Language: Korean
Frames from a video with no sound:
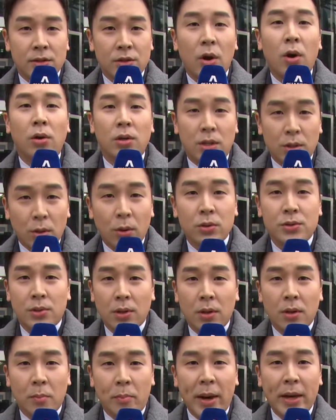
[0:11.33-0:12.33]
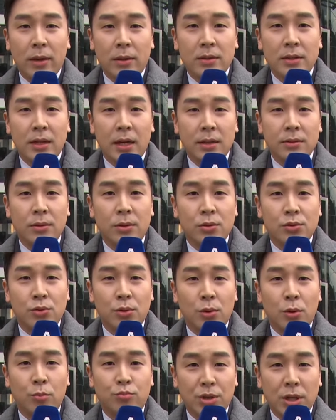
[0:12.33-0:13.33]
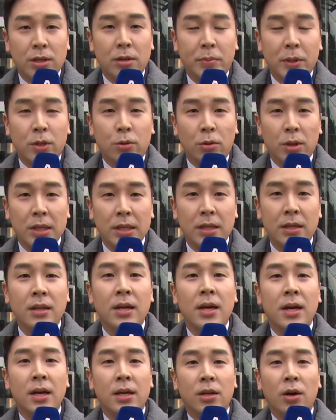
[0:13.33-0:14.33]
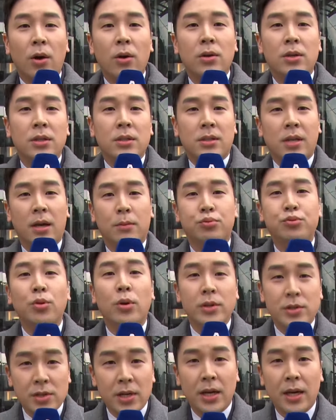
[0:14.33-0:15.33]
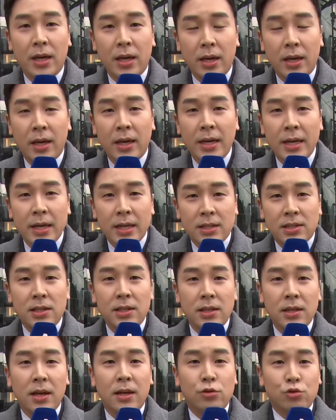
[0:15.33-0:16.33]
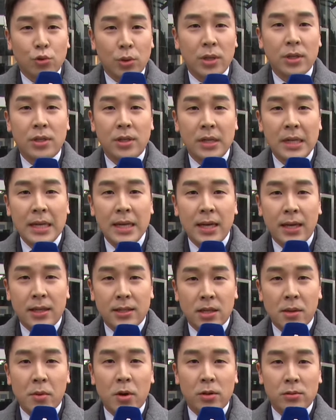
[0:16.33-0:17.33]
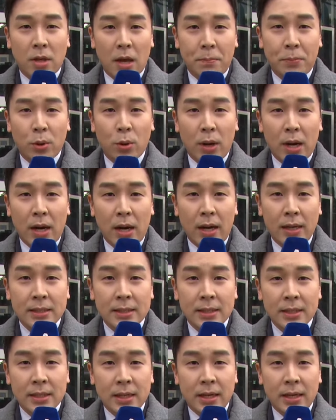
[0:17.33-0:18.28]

성희롱성 발언을 한 것으로 무리를 빚고 있는 현근택 부원장의 징계 수위를 이재명 대표와